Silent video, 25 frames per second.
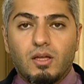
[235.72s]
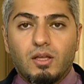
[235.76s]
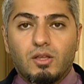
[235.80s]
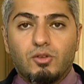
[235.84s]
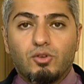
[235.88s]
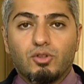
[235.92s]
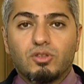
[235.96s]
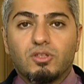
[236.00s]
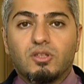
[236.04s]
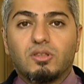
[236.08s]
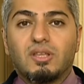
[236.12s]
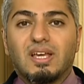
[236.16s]

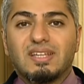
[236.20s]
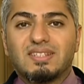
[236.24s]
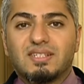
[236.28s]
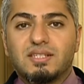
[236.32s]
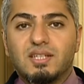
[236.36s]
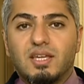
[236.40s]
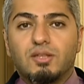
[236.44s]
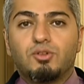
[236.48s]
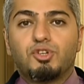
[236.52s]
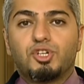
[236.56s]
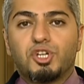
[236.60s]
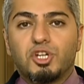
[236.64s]
Вот на
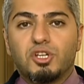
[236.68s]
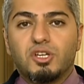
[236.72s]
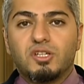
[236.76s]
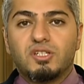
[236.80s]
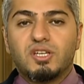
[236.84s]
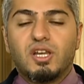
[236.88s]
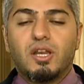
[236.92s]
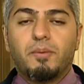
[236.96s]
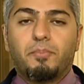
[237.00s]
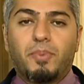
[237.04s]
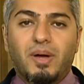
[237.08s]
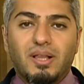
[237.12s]
следующей
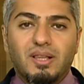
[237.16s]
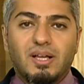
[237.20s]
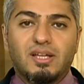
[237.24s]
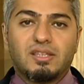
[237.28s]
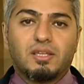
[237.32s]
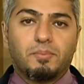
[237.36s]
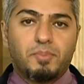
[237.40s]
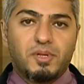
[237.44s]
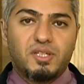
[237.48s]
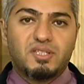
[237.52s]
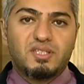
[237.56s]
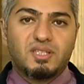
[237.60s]
неделе
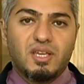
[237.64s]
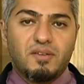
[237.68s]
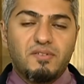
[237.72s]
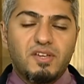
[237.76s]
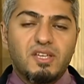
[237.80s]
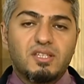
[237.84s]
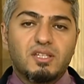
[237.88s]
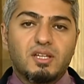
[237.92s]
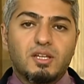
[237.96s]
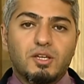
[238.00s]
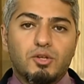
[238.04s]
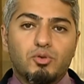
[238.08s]
Палата
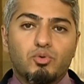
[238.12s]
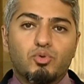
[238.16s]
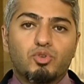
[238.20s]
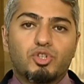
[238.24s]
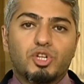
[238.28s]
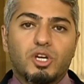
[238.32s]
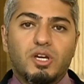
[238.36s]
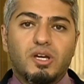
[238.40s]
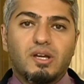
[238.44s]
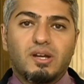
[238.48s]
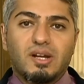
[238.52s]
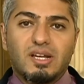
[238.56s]
представителей
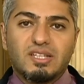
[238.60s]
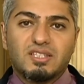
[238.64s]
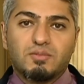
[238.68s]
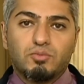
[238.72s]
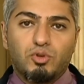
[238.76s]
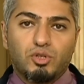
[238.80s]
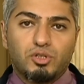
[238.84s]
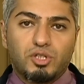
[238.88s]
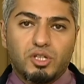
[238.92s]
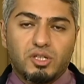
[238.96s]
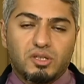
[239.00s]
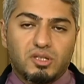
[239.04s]
уже
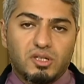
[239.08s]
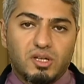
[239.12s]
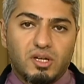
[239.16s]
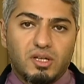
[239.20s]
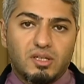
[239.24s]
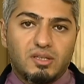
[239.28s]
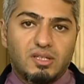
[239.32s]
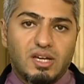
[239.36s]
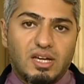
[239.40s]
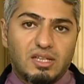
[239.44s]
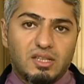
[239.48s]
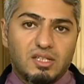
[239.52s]
рассмотрит э,
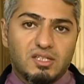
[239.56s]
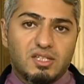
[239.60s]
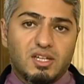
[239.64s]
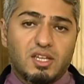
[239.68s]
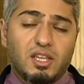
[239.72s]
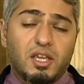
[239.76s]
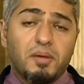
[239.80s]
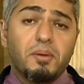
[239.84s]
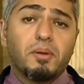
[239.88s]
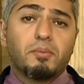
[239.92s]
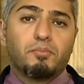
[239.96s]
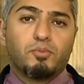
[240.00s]
данный
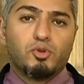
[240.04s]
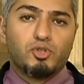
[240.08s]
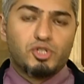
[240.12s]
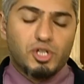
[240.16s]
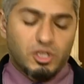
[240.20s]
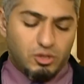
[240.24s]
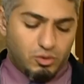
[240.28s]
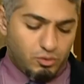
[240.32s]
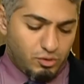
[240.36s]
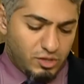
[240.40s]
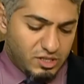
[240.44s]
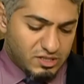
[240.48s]
законопроект, бюджетную